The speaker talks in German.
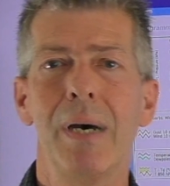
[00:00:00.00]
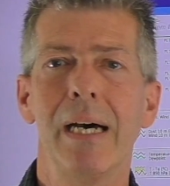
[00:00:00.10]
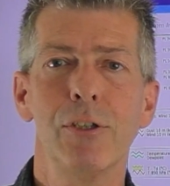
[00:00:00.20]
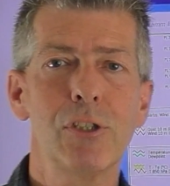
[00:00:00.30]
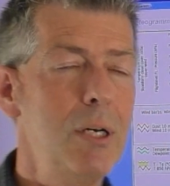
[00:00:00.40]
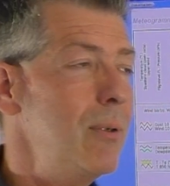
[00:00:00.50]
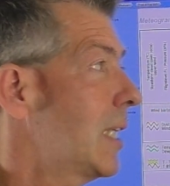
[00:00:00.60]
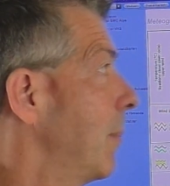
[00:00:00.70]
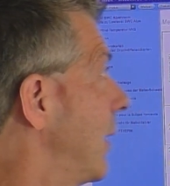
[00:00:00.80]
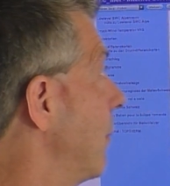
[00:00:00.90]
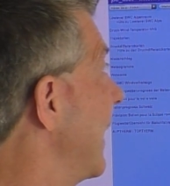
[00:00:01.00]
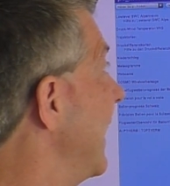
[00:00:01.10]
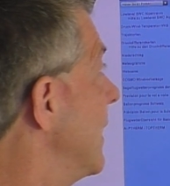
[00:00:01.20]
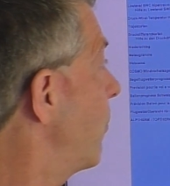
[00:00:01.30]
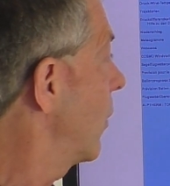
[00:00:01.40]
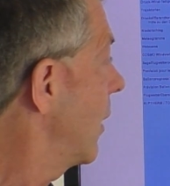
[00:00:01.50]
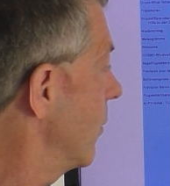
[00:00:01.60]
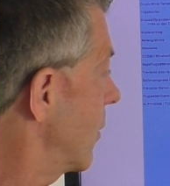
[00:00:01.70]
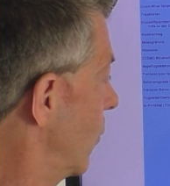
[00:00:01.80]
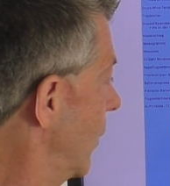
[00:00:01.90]
mal anschauen, ich habe hier mal Innsbruck
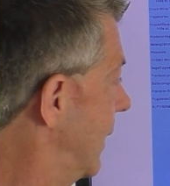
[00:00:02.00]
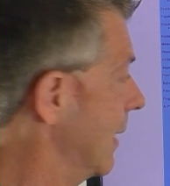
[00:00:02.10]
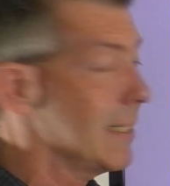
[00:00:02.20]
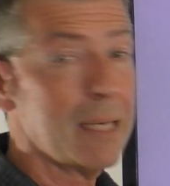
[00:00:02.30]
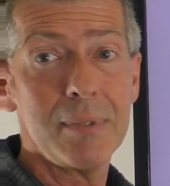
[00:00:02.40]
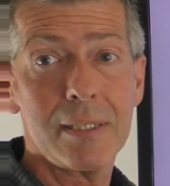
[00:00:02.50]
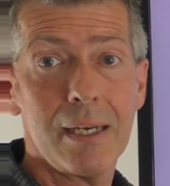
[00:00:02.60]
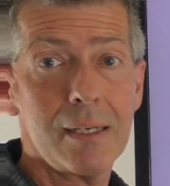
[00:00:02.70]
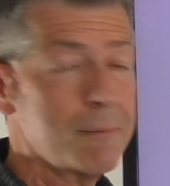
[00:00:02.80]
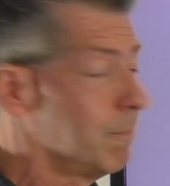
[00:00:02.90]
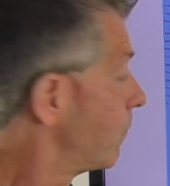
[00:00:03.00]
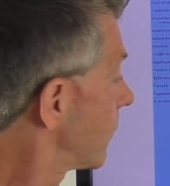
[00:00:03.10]
rausgeholt, hier ist Samstag,